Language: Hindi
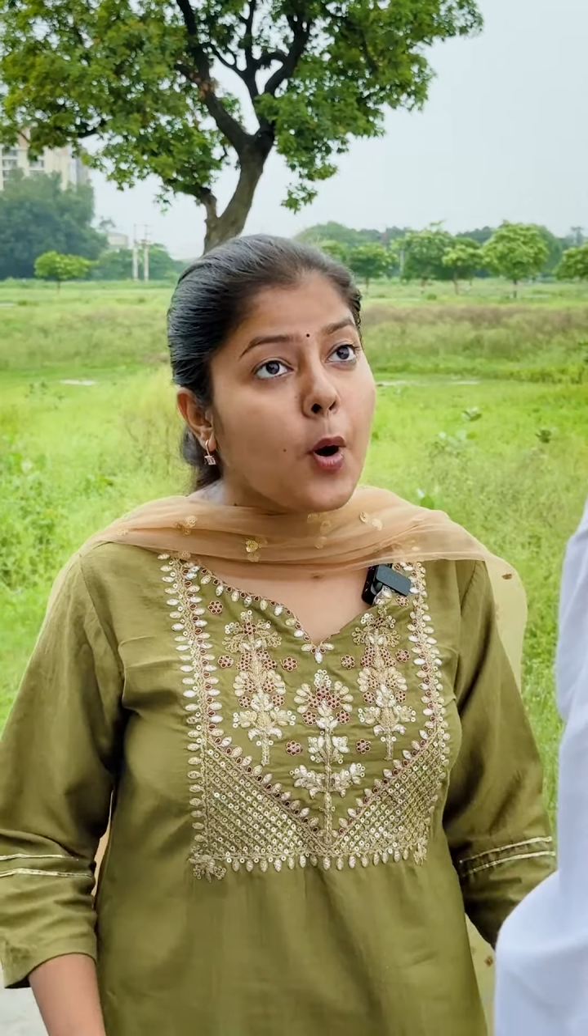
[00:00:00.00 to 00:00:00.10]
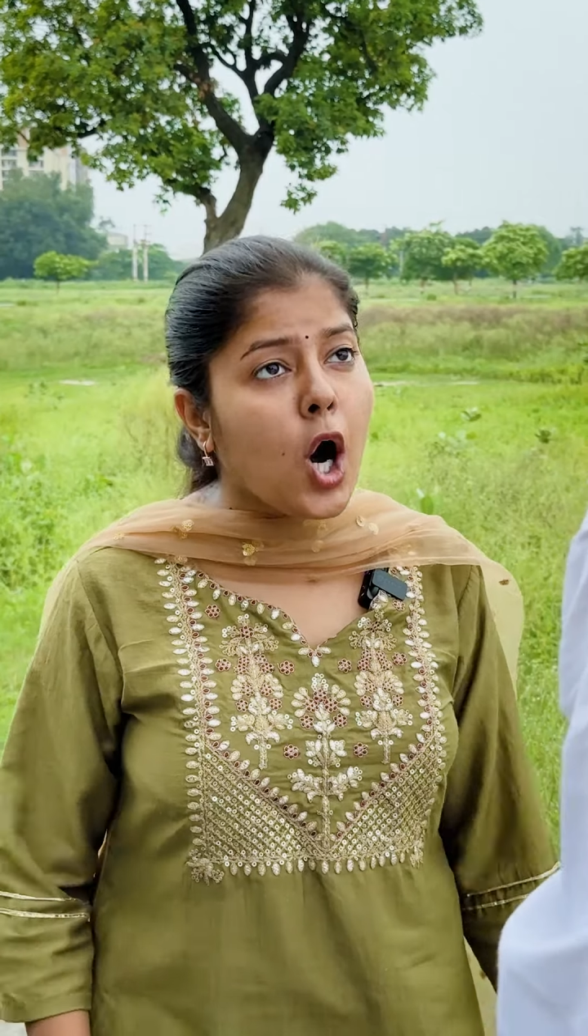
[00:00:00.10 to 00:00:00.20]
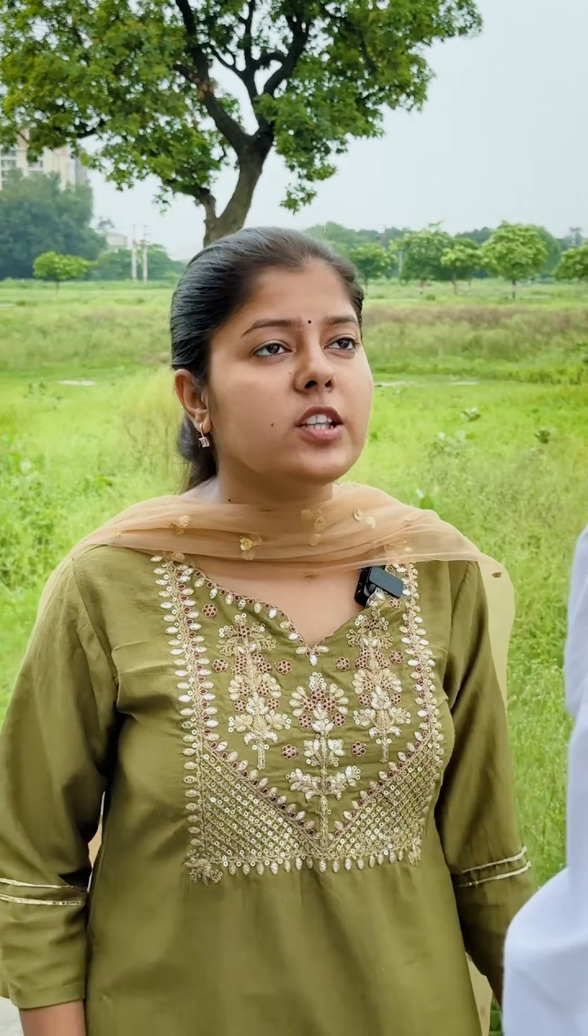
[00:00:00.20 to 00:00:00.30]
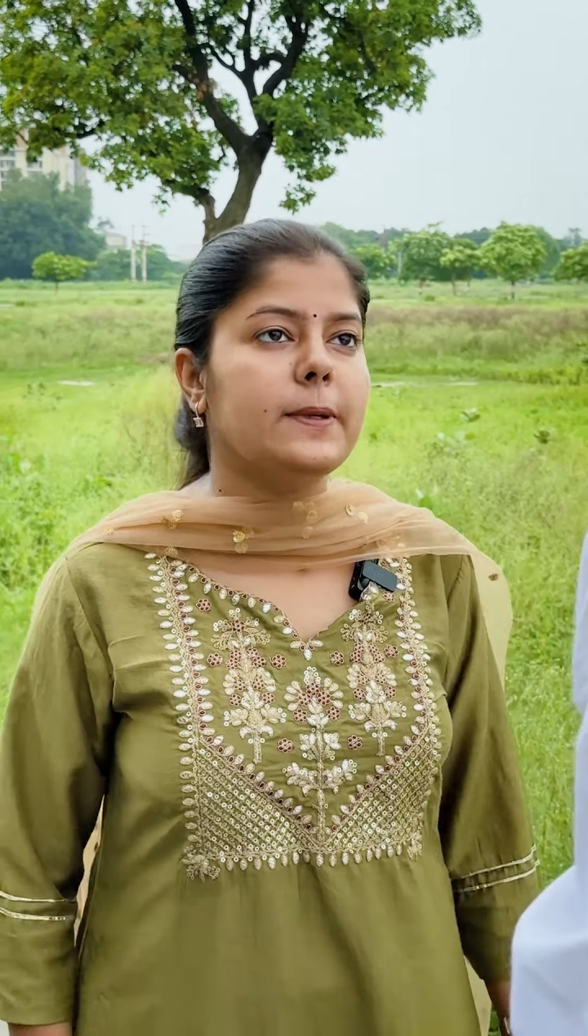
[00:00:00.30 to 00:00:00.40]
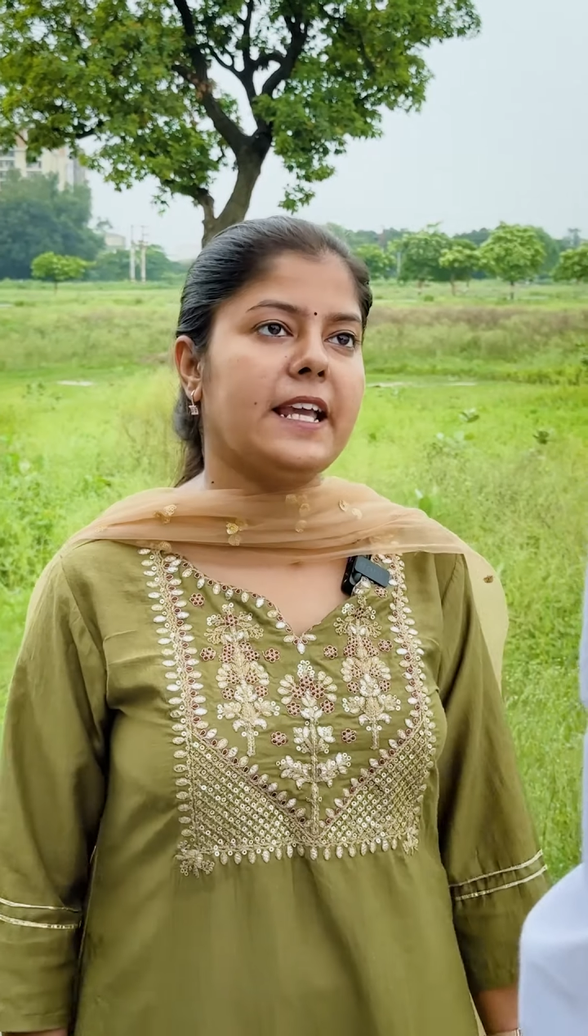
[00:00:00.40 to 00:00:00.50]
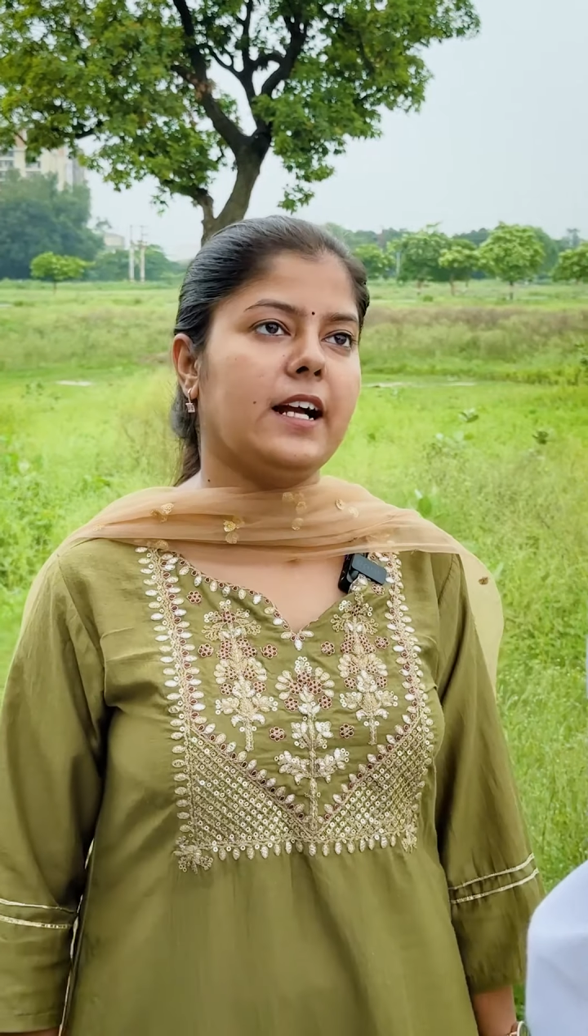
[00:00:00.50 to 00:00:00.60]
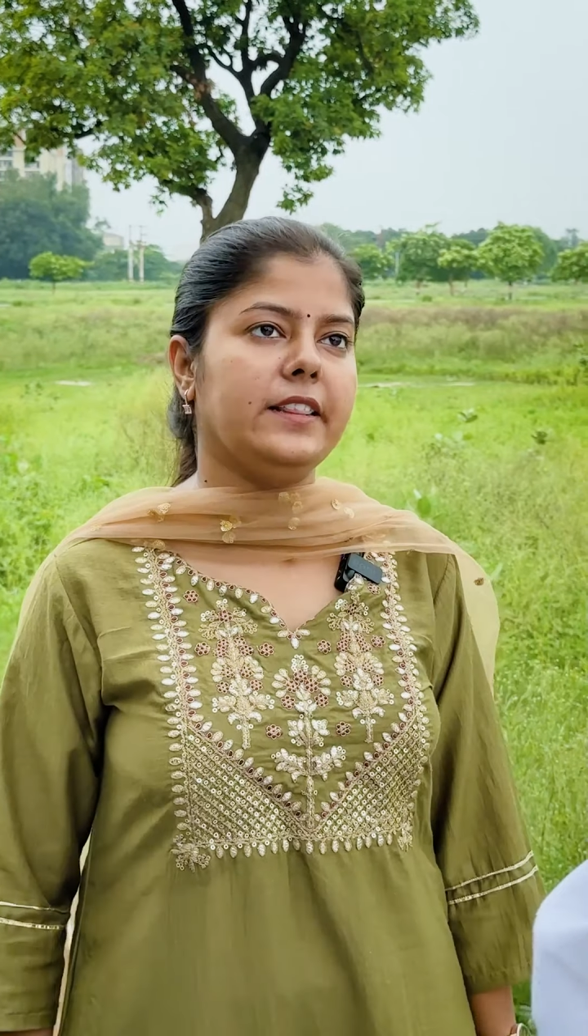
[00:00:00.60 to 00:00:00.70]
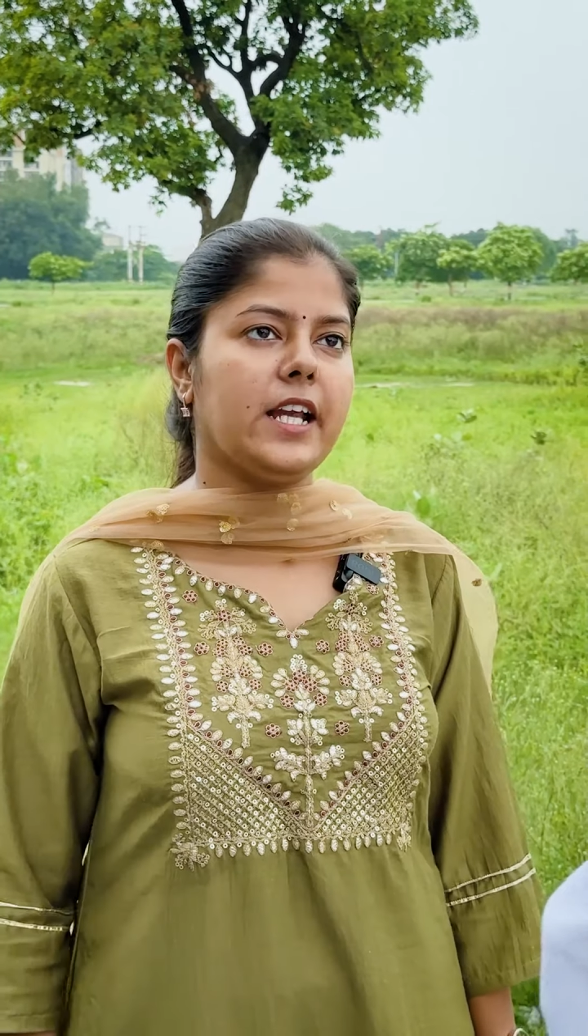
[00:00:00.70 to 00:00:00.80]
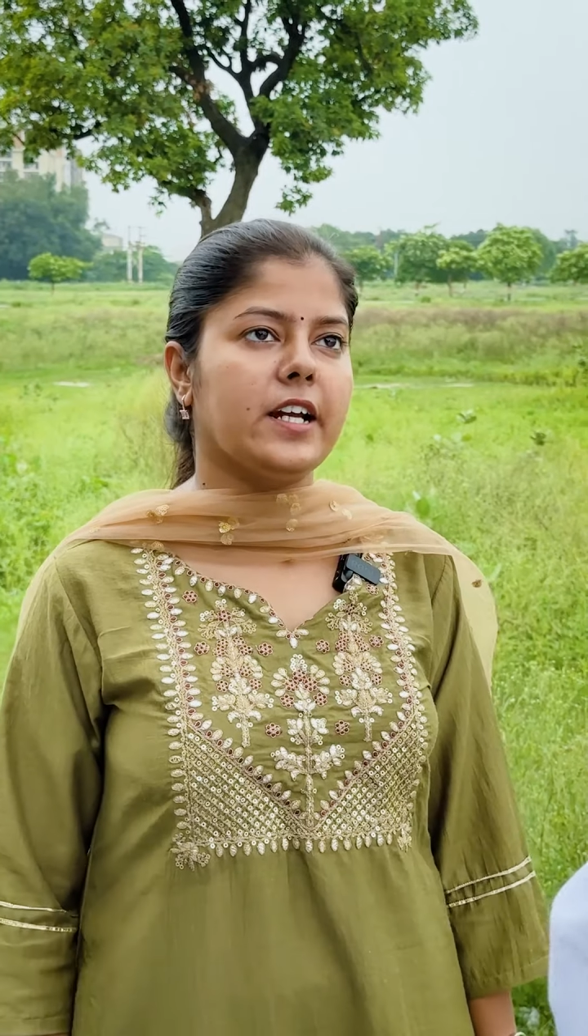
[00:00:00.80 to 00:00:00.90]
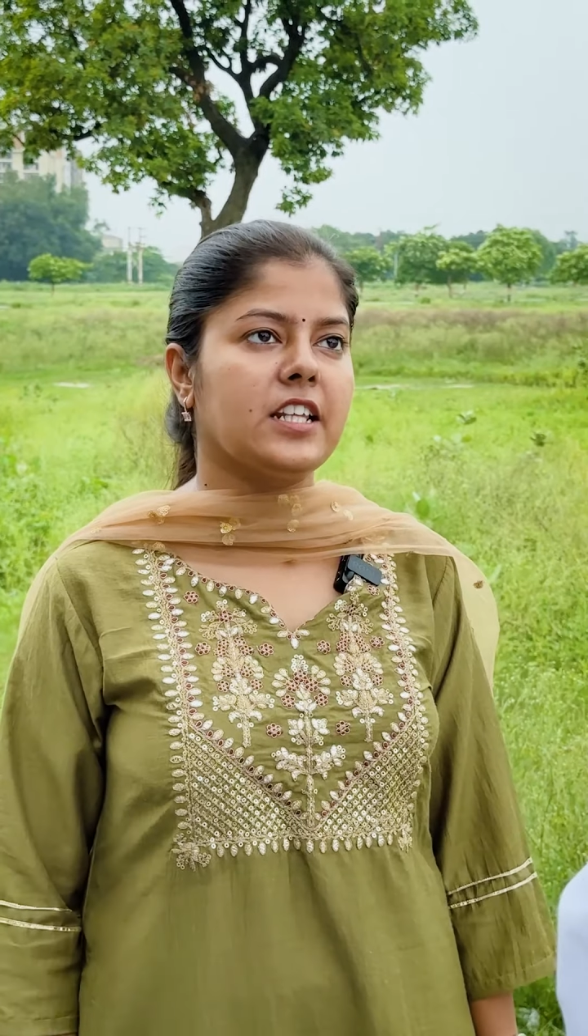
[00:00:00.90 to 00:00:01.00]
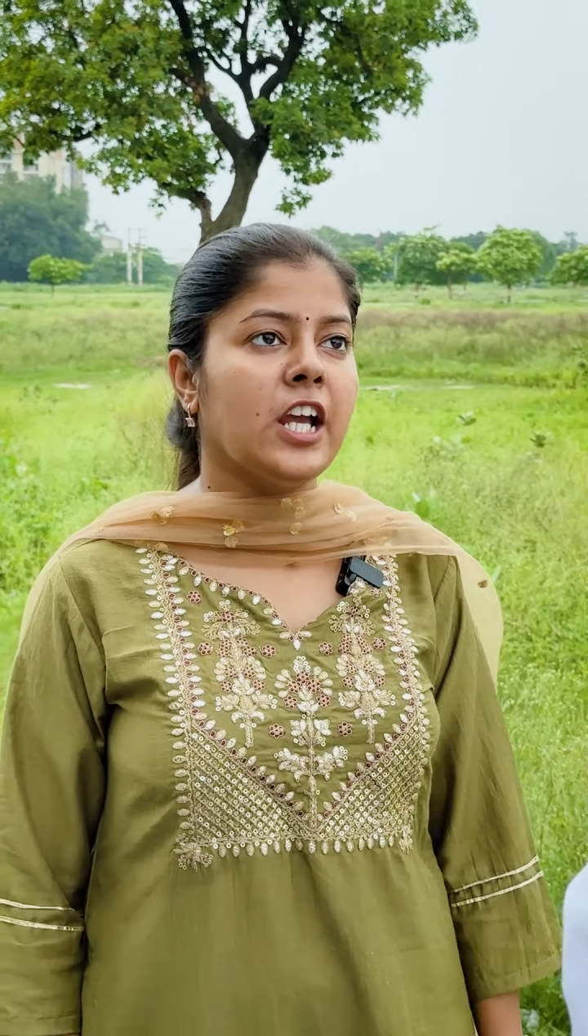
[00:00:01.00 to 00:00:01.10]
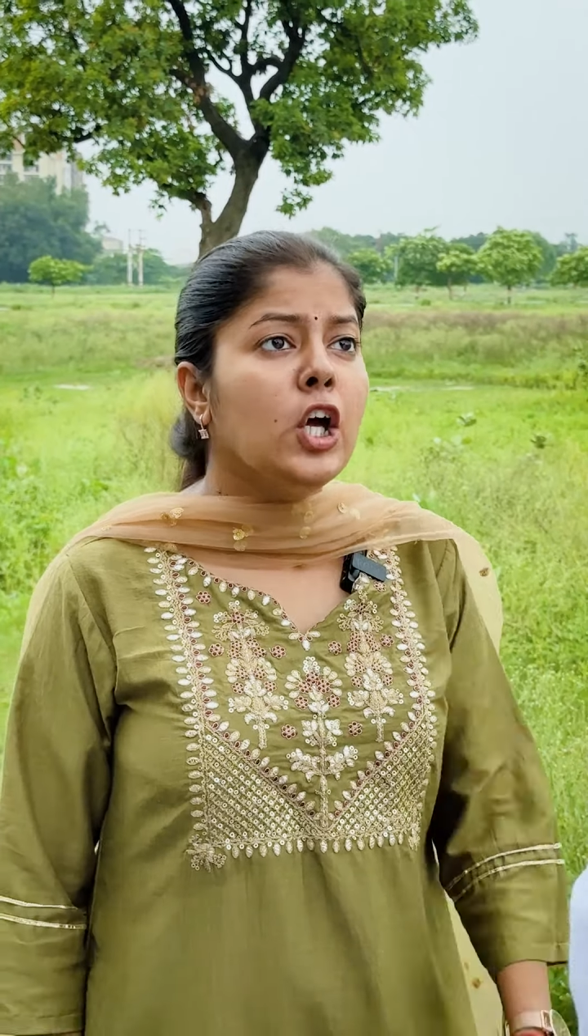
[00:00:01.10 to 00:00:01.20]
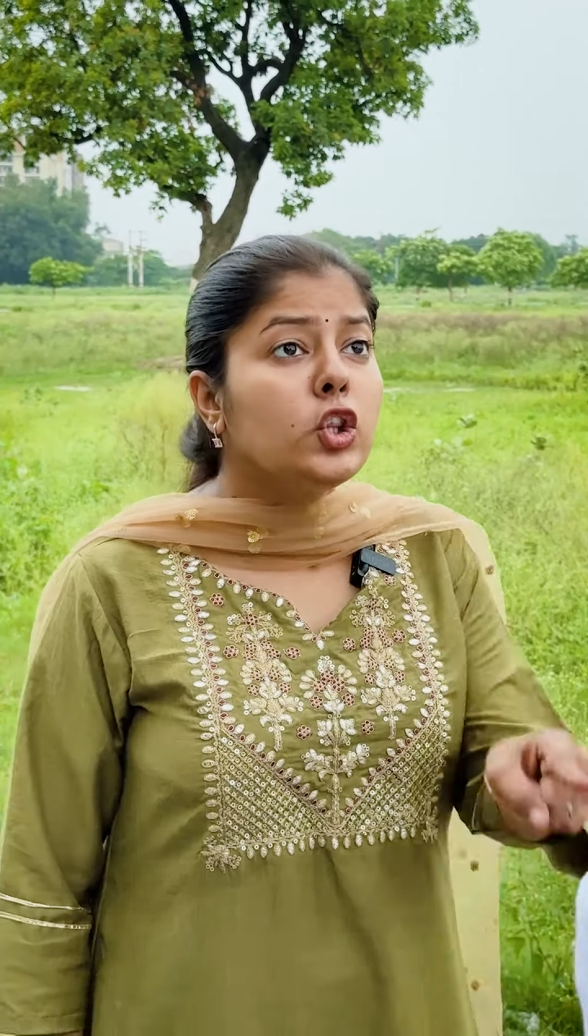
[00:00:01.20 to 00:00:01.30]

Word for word: बहुत बड़ी गलती कर दी